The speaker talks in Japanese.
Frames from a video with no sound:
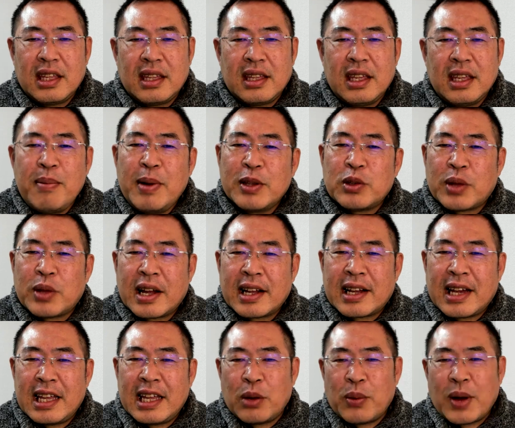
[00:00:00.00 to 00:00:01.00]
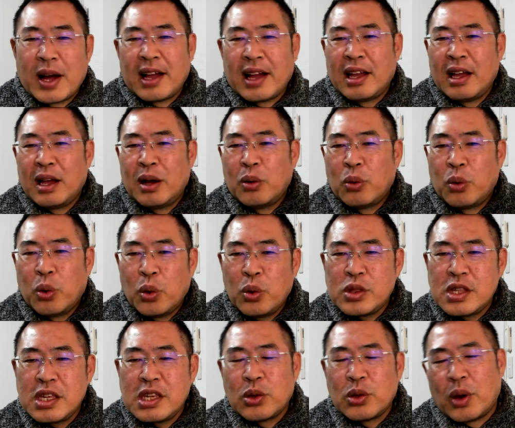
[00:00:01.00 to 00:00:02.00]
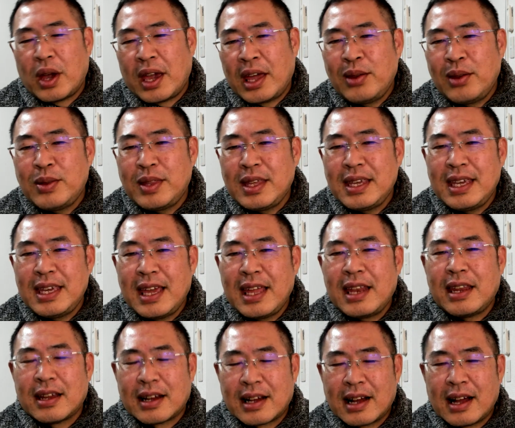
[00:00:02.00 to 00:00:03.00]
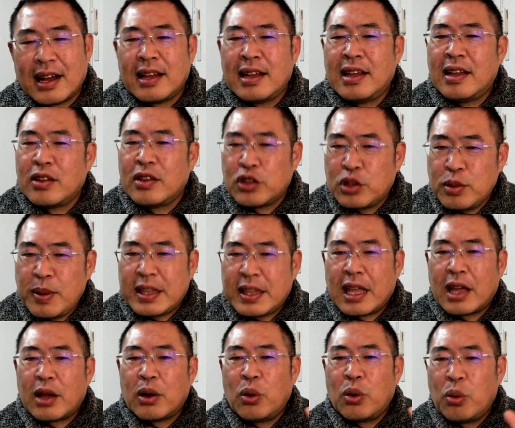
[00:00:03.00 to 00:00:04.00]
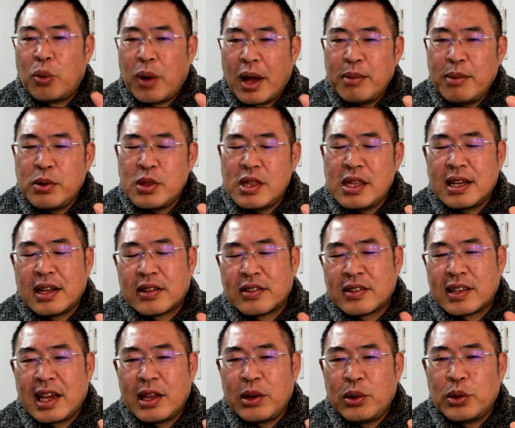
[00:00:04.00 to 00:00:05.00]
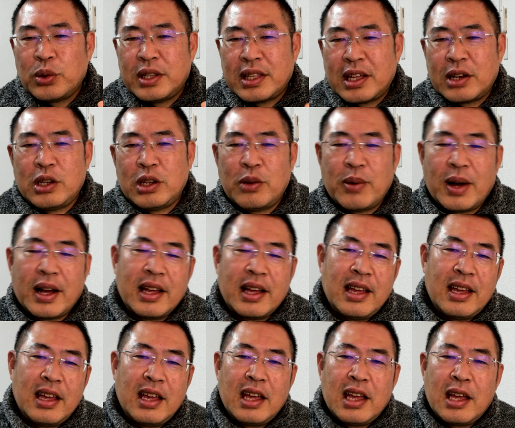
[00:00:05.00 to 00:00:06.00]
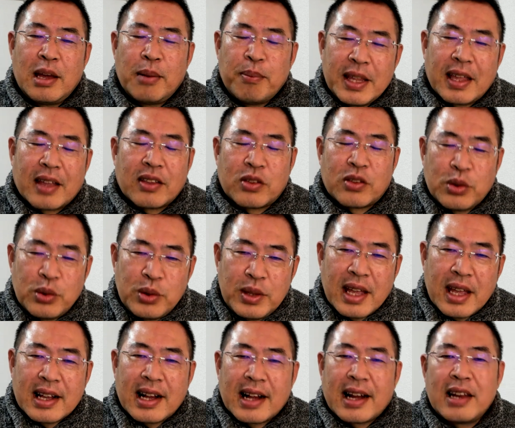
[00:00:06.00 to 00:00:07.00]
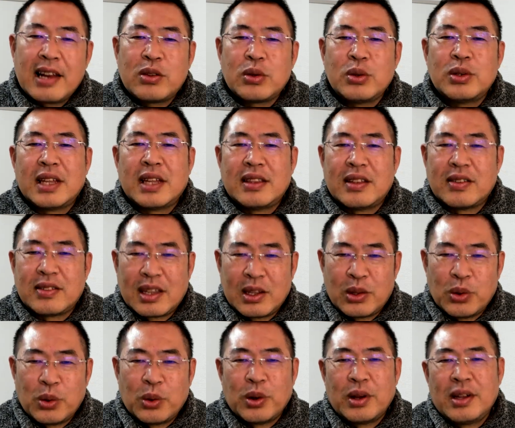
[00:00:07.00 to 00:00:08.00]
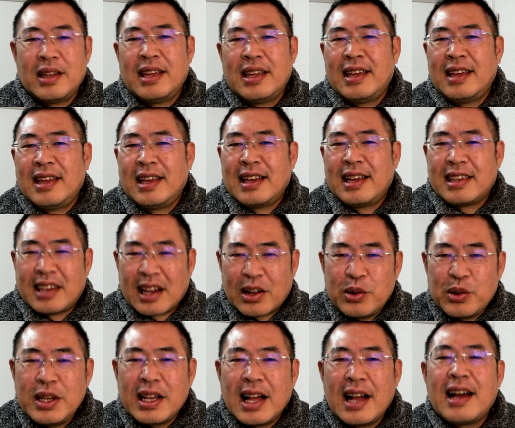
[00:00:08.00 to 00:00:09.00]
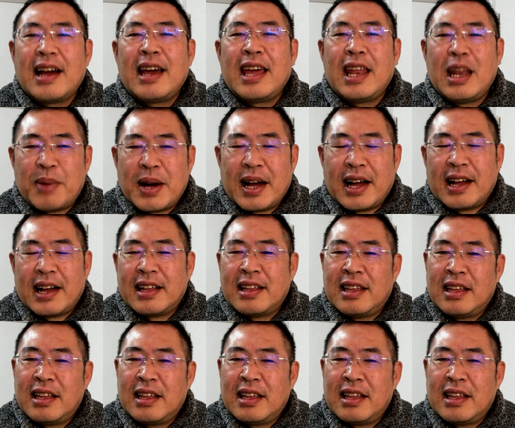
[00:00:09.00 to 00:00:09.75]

今の段階では、4G の LTE エリアが全て 5G が使えるようになるには、まだ数年かかりそうなんですけど、逆に考えれば、